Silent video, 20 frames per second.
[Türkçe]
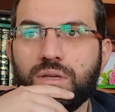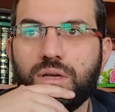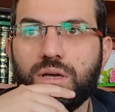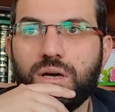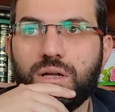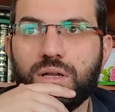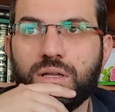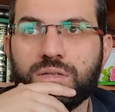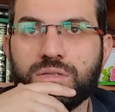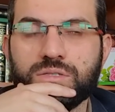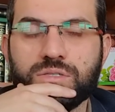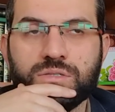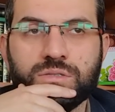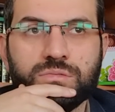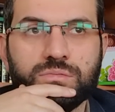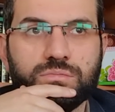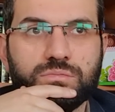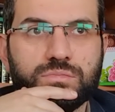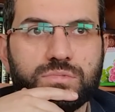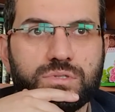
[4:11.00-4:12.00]

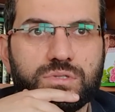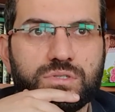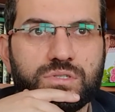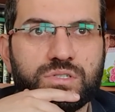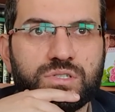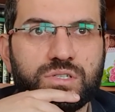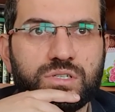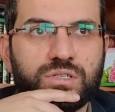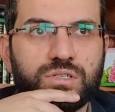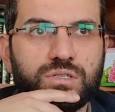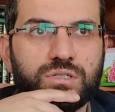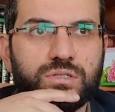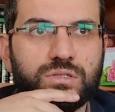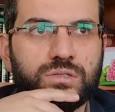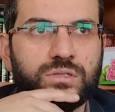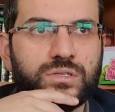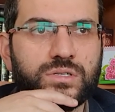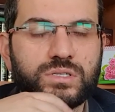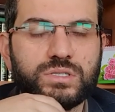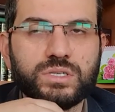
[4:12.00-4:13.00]
aranızın sıkı
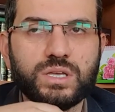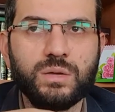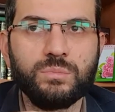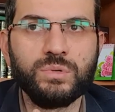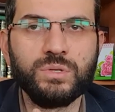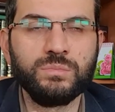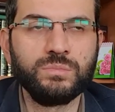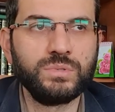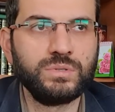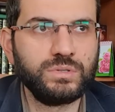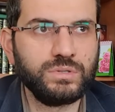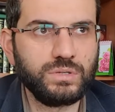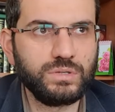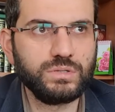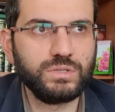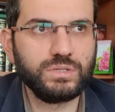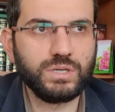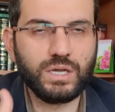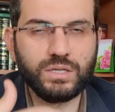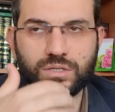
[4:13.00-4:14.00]
samimi
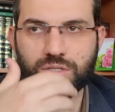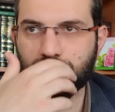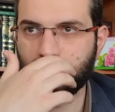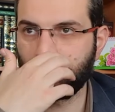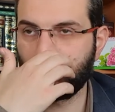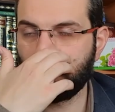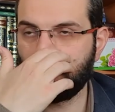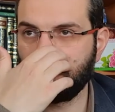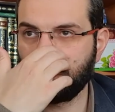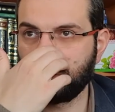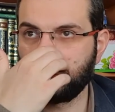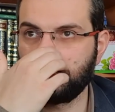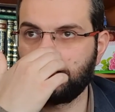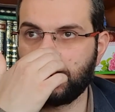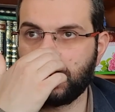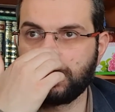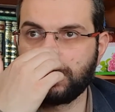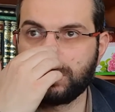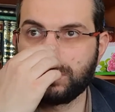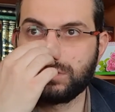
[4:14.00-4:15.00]
yani itiba,
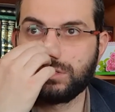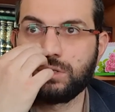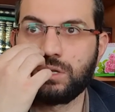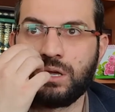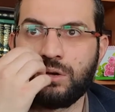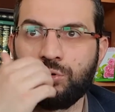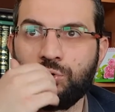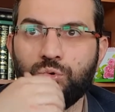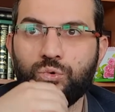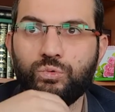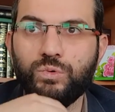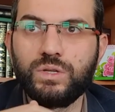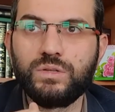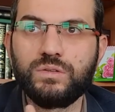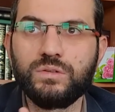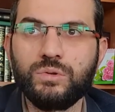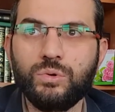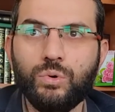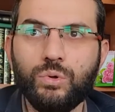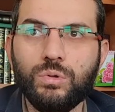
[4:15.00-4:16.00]
irtibatınızın en
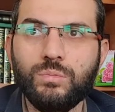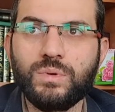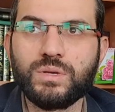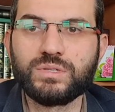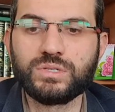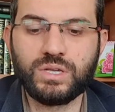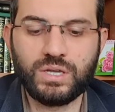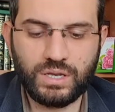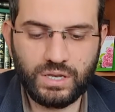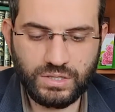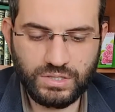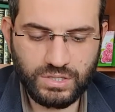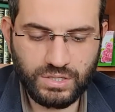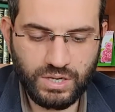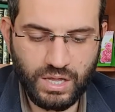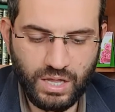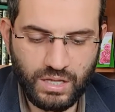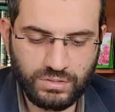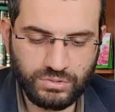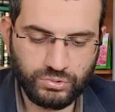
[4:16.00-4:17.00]
kuvvetli olması gereken
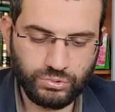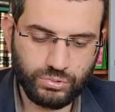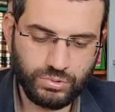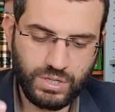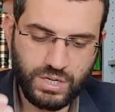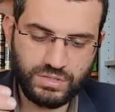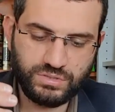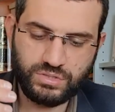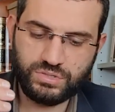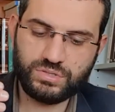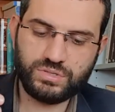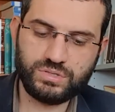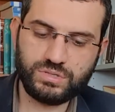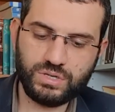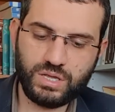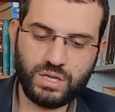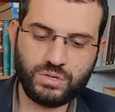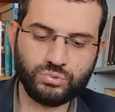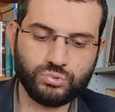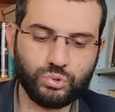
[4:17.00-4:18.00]
an diyor kardeşinizin
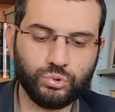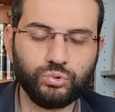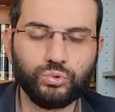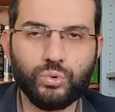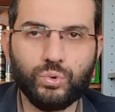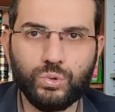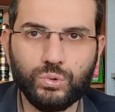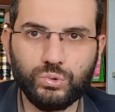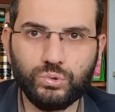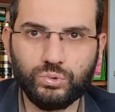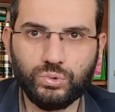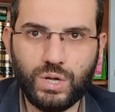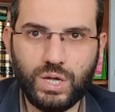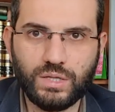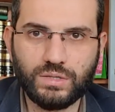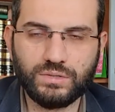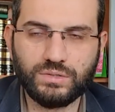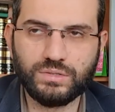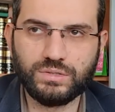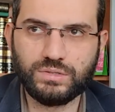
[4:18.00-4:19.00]
en kötü olduğu
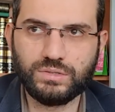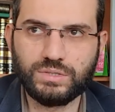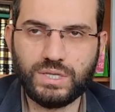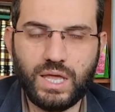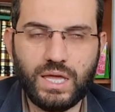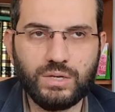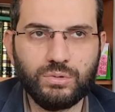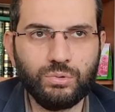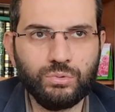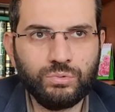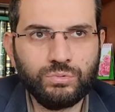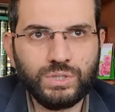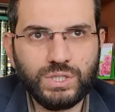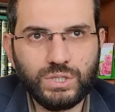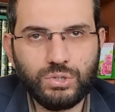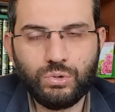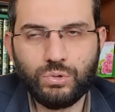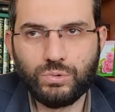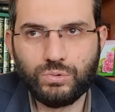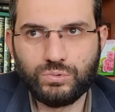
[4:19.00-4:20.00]
andır. Yani onun
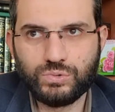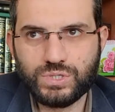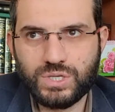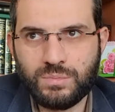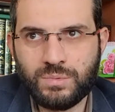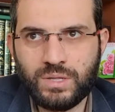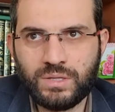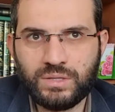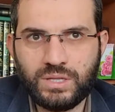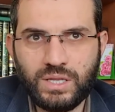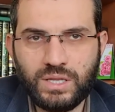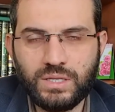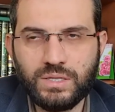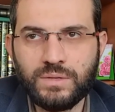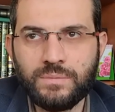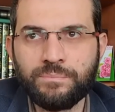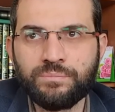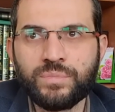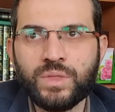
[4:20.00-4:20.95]
iyi olduğu zaman değil